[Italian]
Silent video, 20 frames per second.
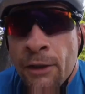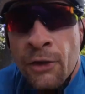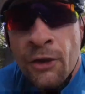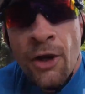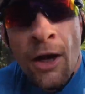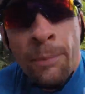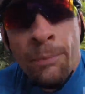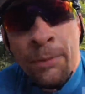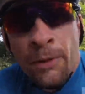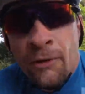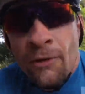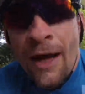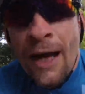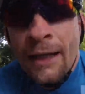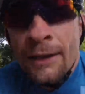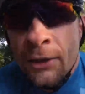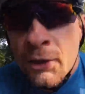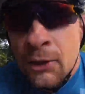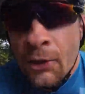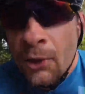non ho
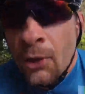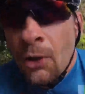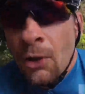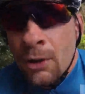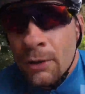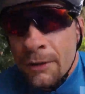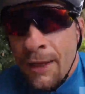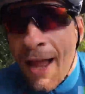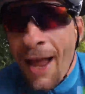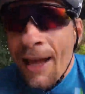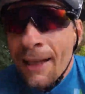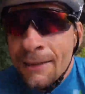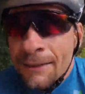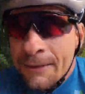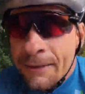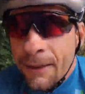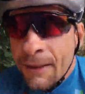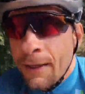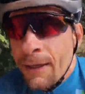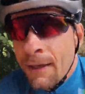provato
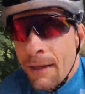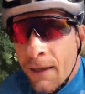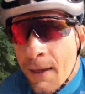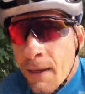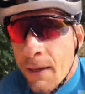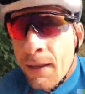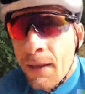tante